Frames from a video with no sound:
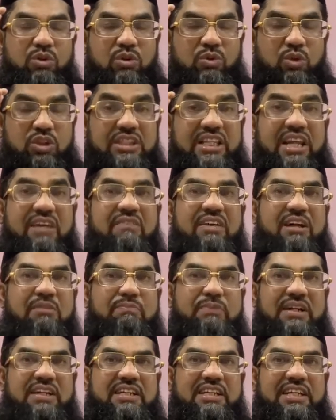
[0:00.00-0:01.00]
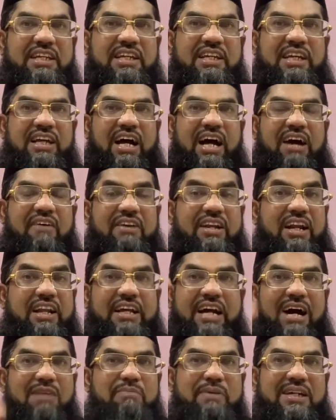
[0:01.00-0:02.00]
உத்தரவிடப்பட்டு அவர்கள்
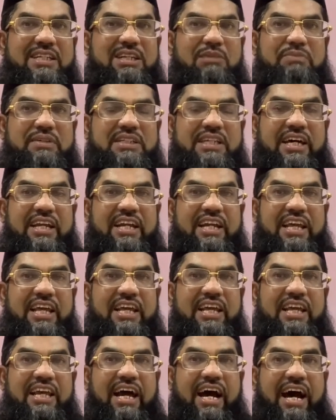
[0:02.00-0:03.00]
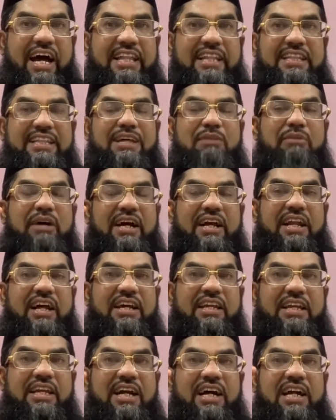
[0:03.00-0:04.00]
காப்பாற்றப்பட்டார்களே அந்த
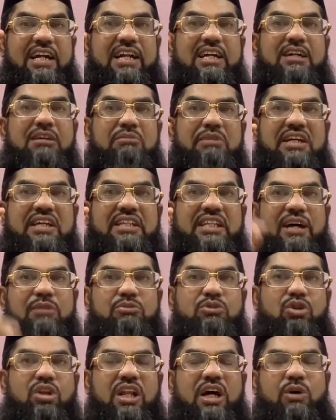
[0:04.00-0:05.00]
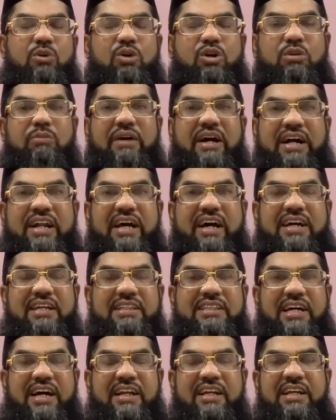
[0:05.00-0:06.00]
மகனாகிய அழகு மிகுந்த அப்துல்லாவுக்கு
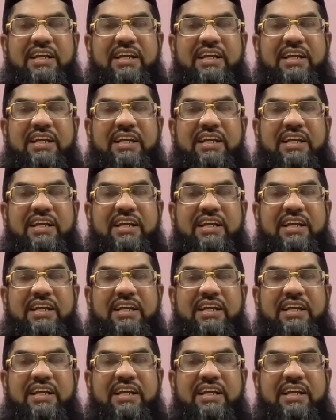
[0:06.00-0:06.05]
மகனாகத்தான்